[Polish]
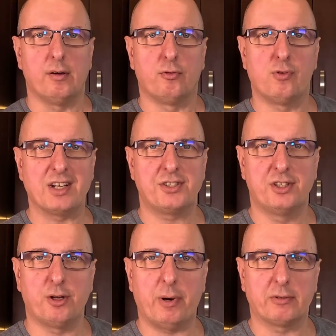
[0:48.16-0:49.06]

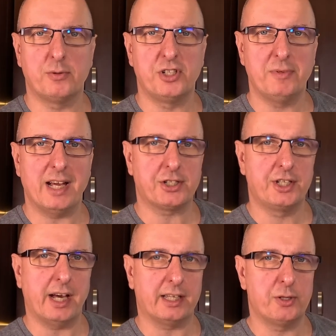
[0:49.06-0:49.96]
Właśnie dopadłem
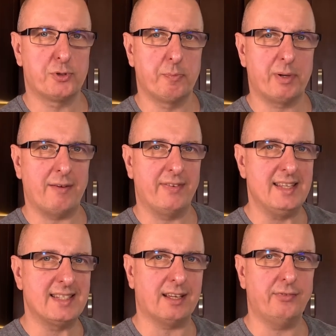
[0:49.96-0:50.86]
ziemniaczki jakiejś przyprawy
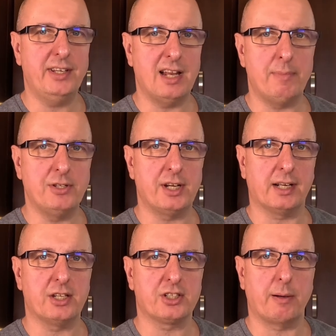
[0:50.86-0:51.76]
i za chwilę będzie
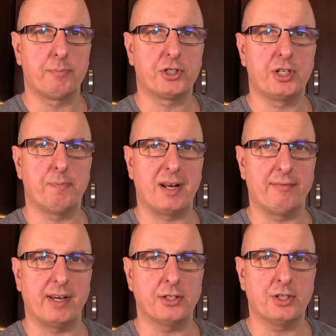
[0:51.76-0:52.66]
Agnieszka
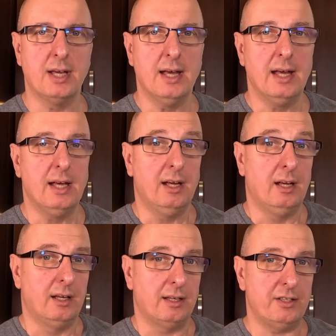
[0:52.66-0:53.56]
przyprawiać
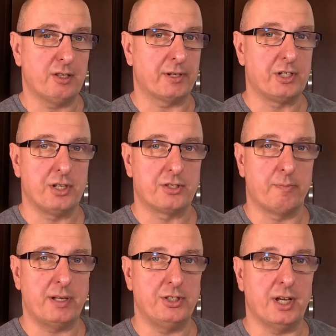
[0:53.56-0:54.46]
i zobaczycie
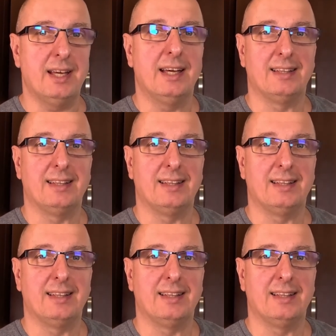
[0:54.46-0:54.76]
co będzie.